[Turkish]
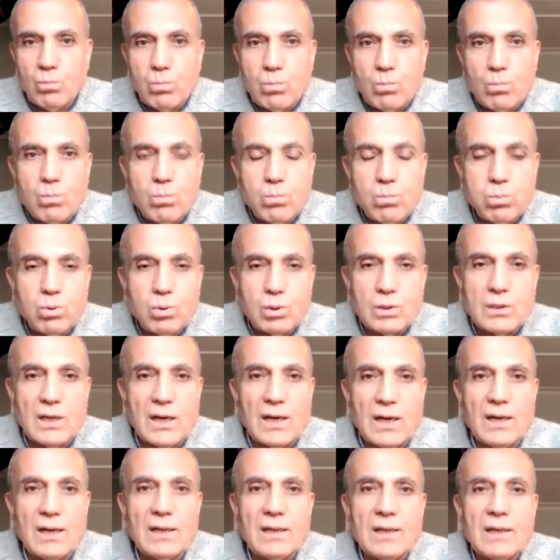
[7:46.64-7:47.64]

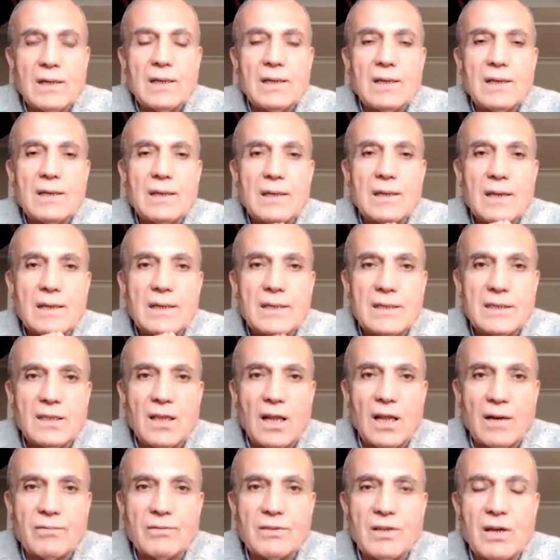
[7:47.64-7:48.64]
burada iki
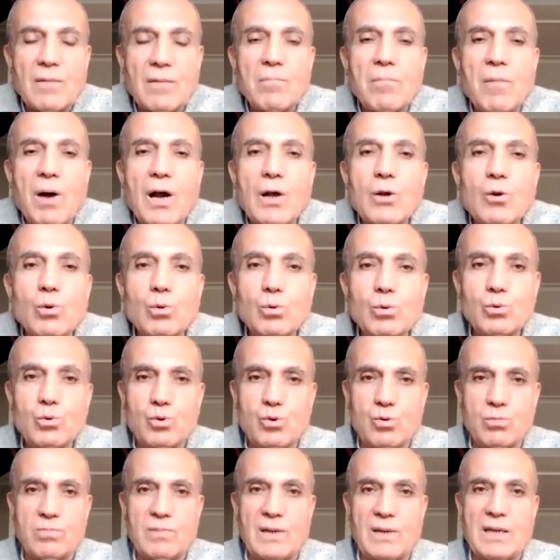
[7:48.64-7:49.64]
tarafta makul
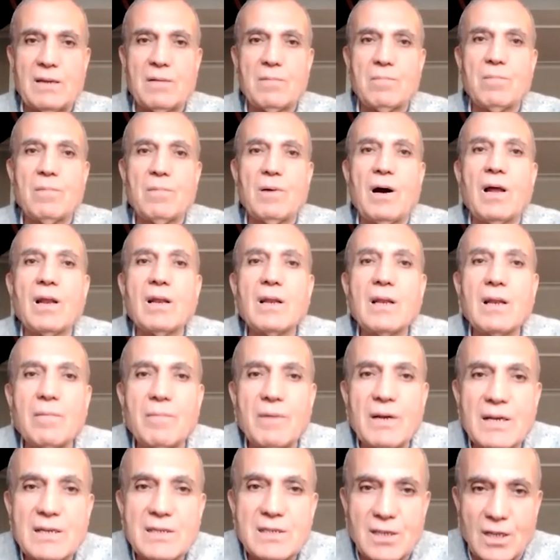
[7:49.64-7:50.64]
düşünmeyi,
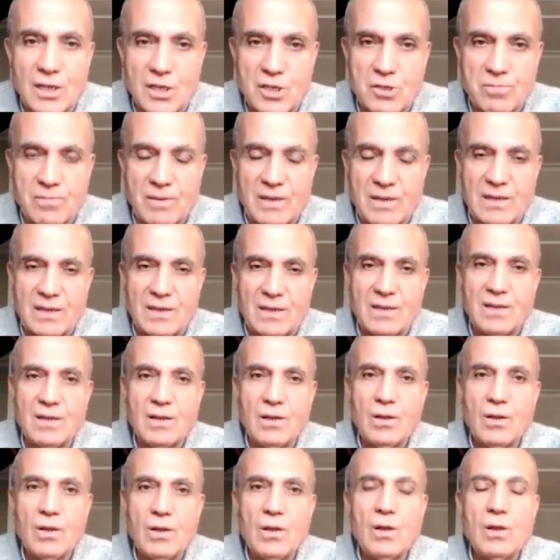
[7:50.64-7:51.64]
anlamaya çalışmayı,
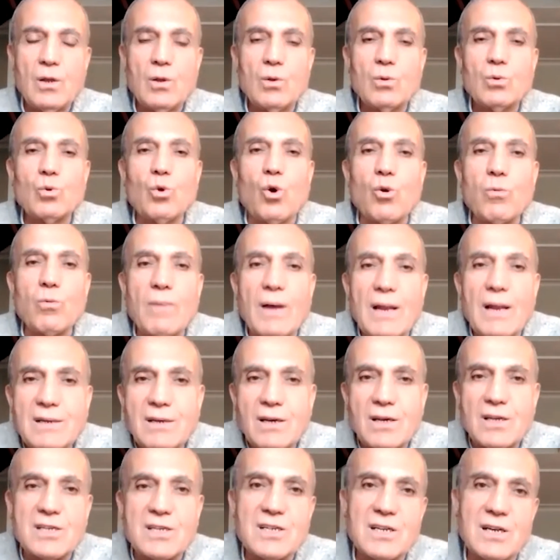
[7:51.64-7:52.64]
normal
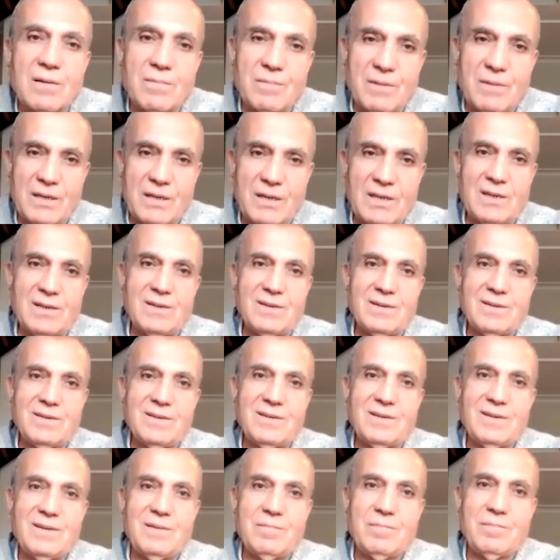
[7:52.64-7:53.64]
karşılamayı
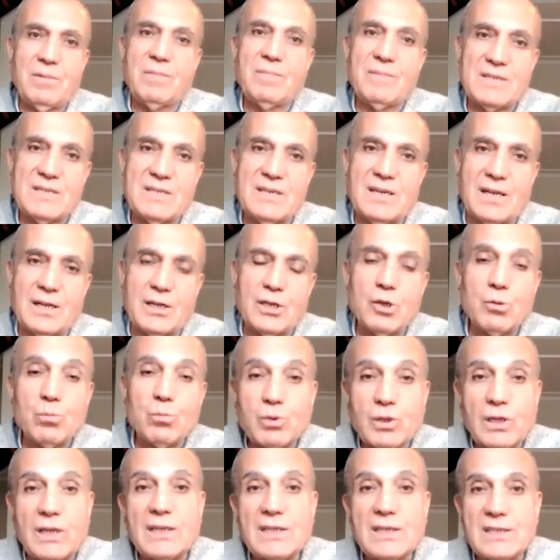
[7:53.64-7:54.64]
bilmesi gerekiyor.
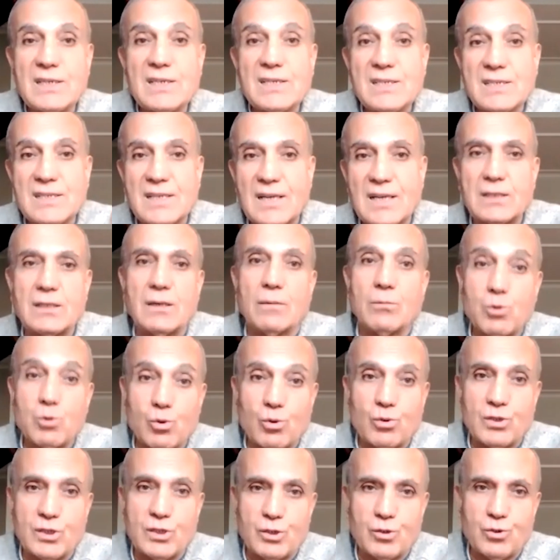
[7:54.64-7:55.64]
Bunda da işte sizlere tabii
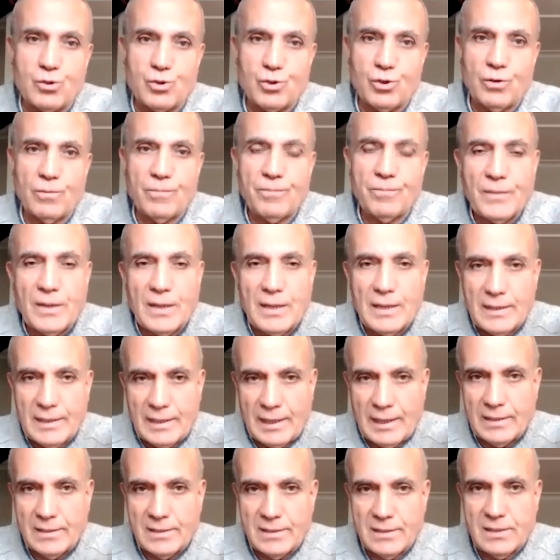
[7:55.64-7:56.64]
çok iş düşüyor.
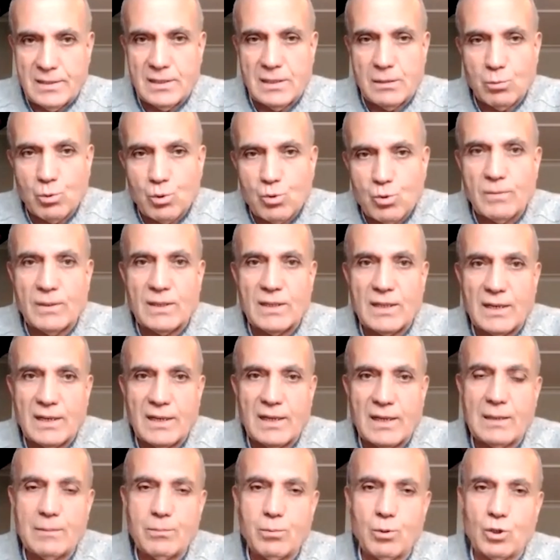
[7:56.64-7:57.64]
Yani sizin uzmanlara
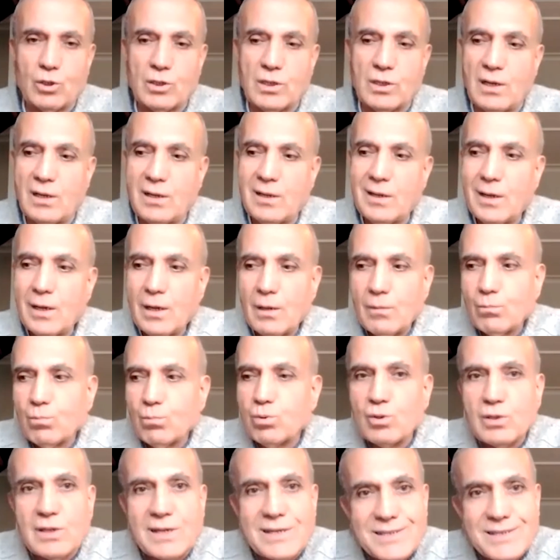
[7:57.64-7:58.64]
gelip orada
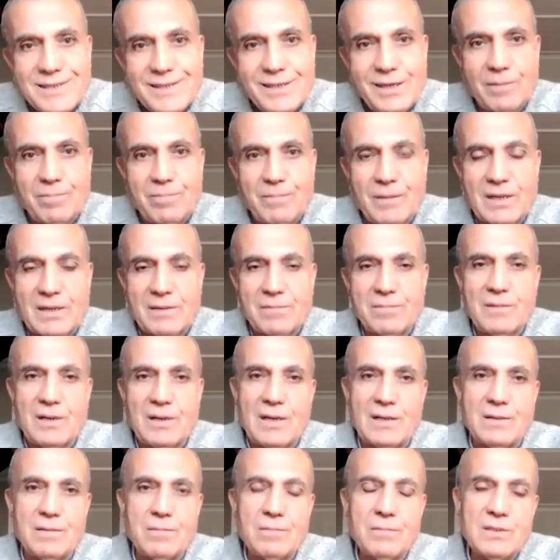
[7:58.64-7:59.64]
bunu nasıl yapmalıyım?
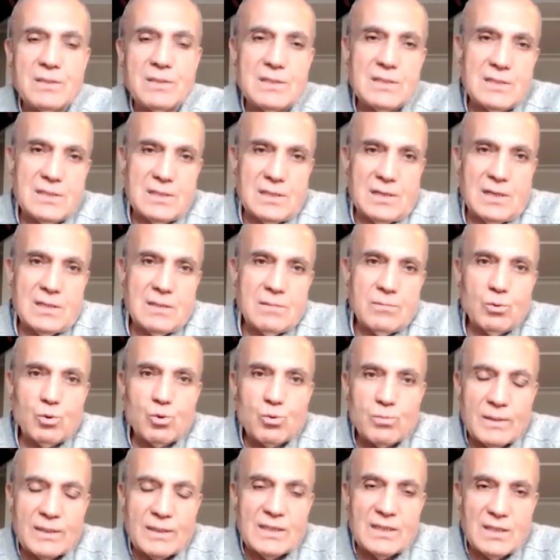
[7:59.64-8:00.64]
Yani biz aynı zamanda
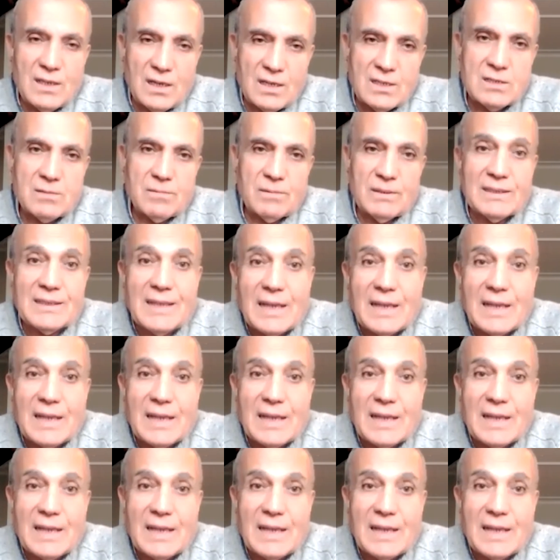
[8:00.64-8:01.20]
uzman değiliz, aynı zamanda